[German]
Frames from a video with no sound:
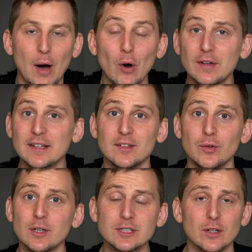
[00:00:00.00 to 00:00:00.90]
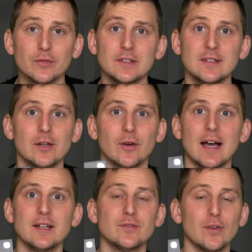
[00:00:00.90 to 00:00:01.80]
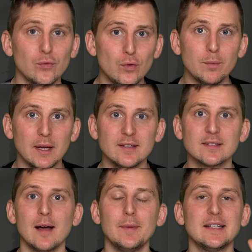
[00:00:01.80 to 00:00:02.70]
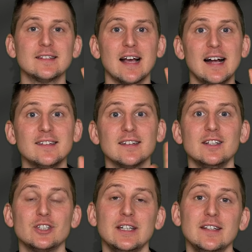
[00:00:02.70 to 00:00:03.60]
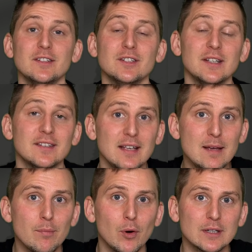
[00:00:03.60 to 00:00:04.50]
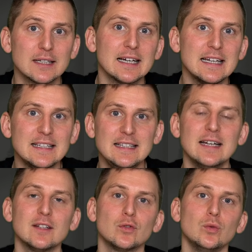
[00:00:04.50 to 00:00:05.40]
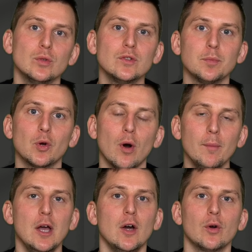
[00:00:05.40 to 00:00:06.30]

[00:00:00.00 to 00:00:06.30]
Auch wenn es in Deutschland offiziell noch gar nicht verfügbar ist, kann man es als chinesisches Importgerät hier zu uns bekommen.